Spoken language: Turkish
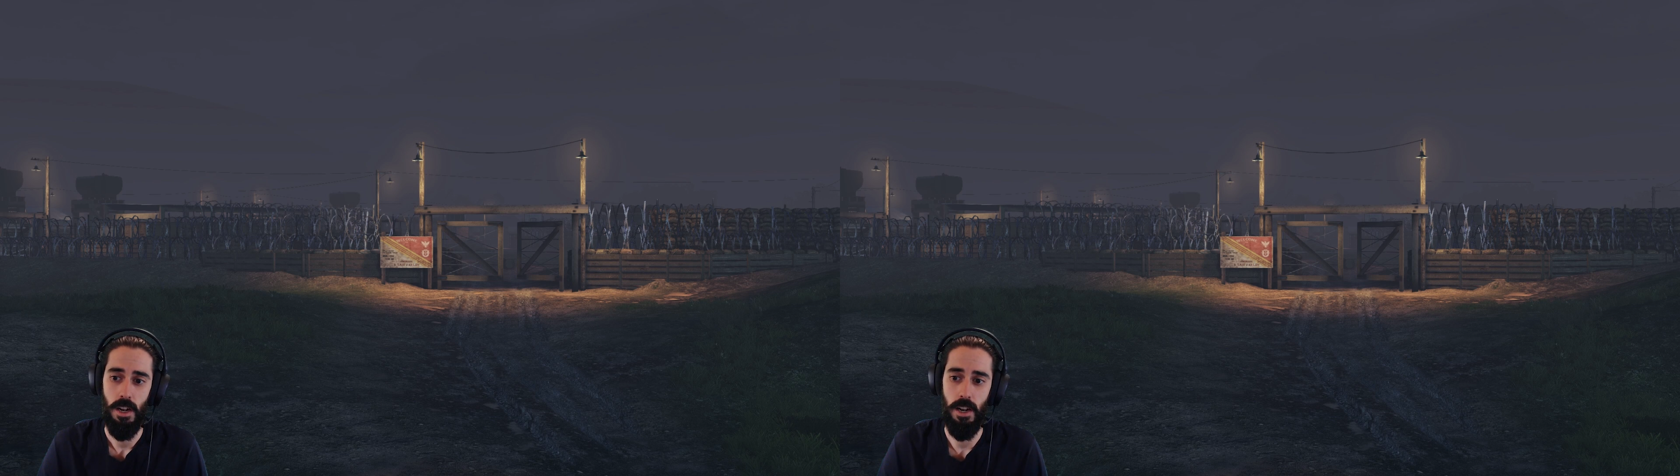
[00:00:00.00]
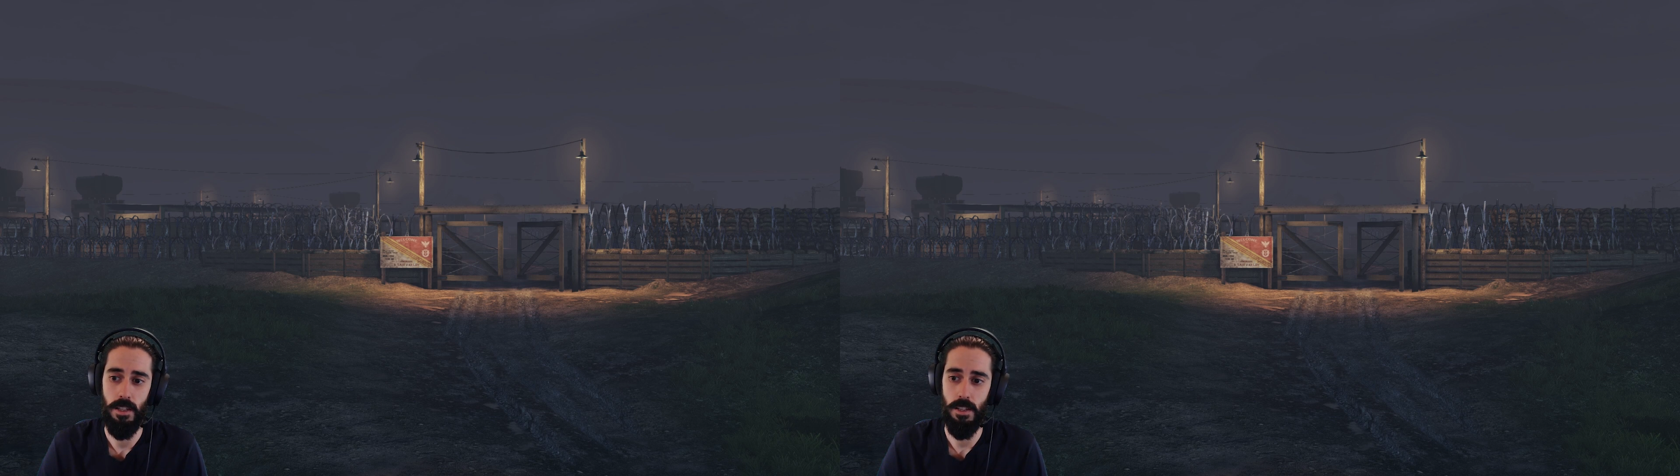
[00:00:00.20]

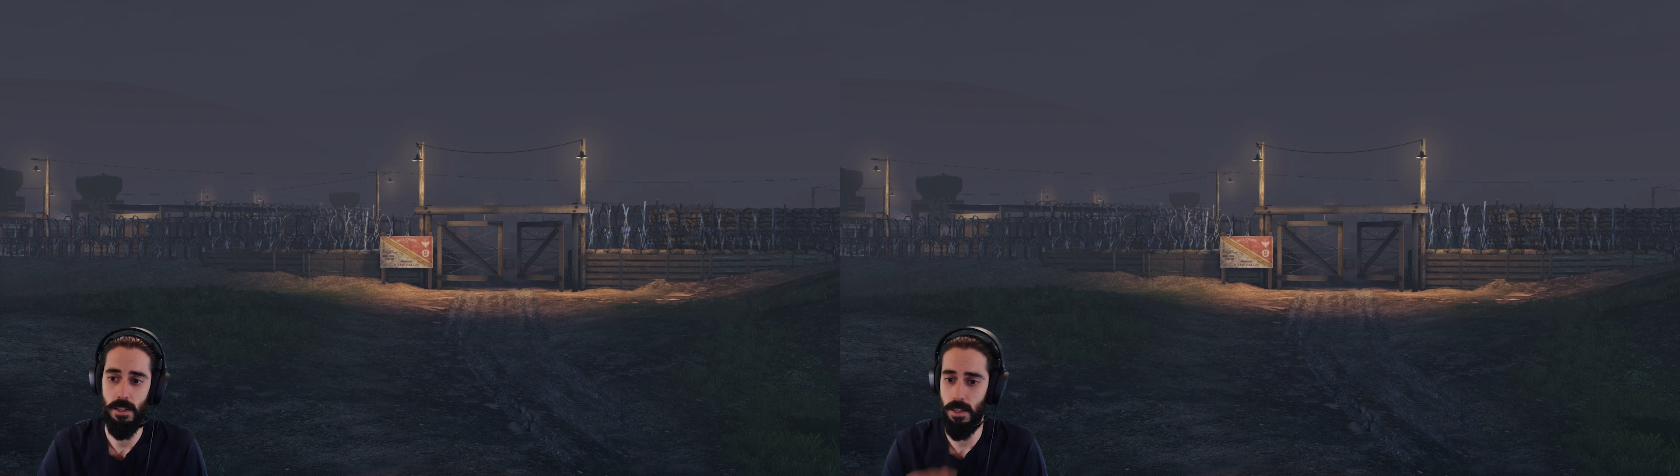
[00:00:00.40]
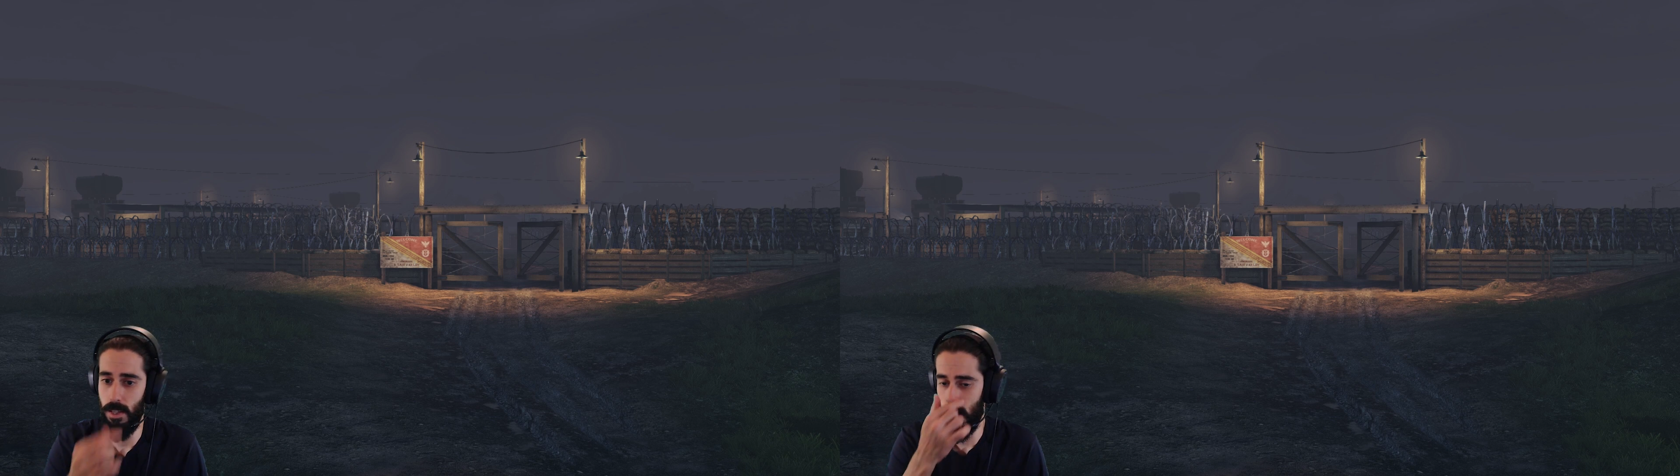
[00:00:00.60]

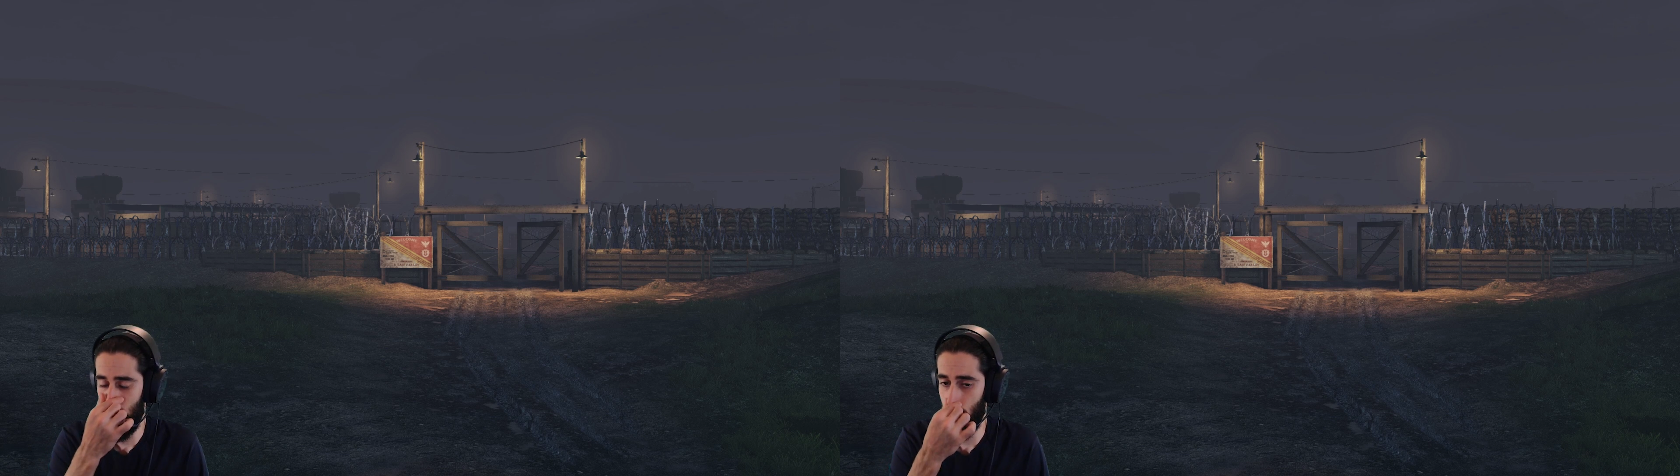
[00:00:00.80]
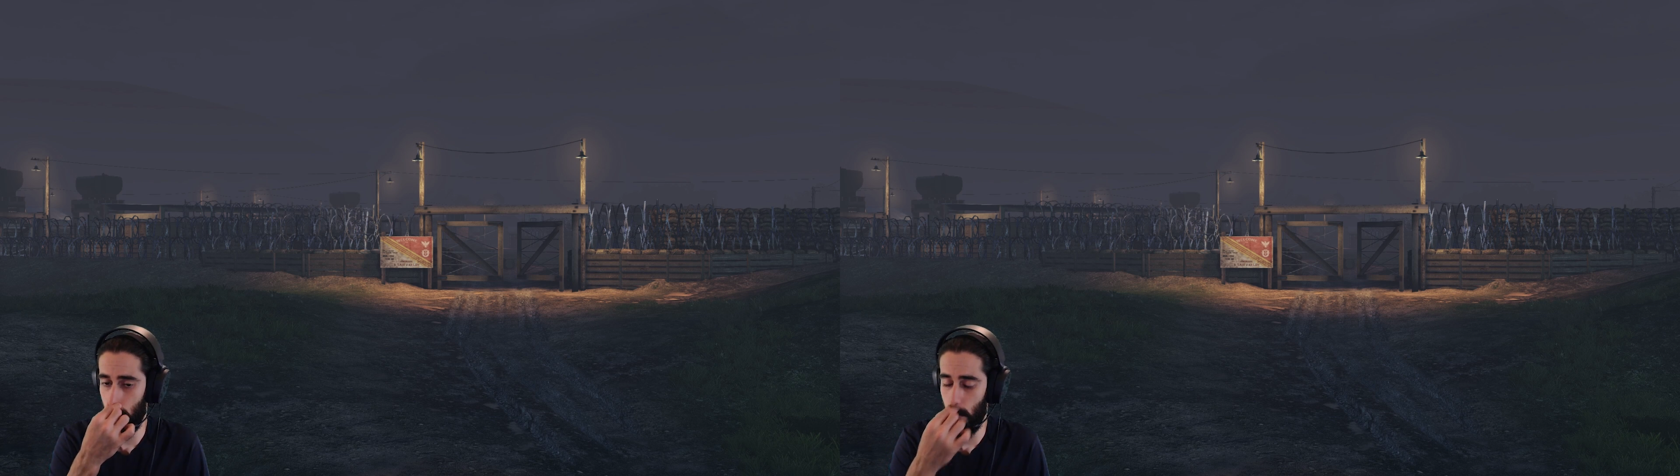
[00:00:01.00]
Latency,
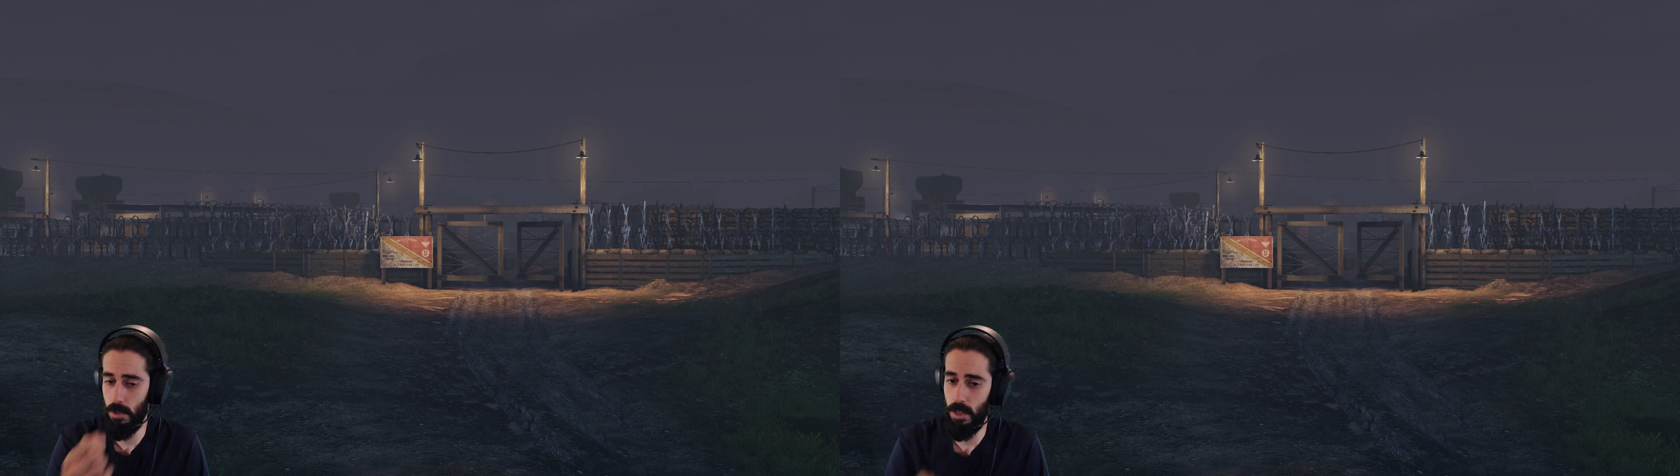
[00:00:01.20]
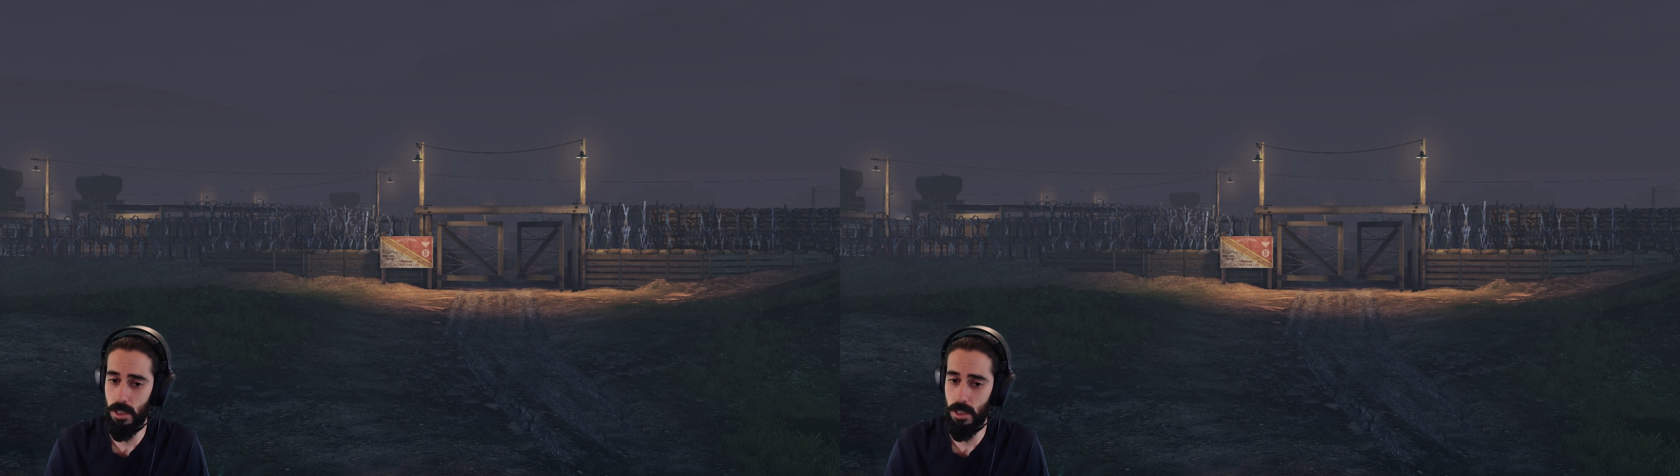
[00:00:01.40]
gecikme sorunları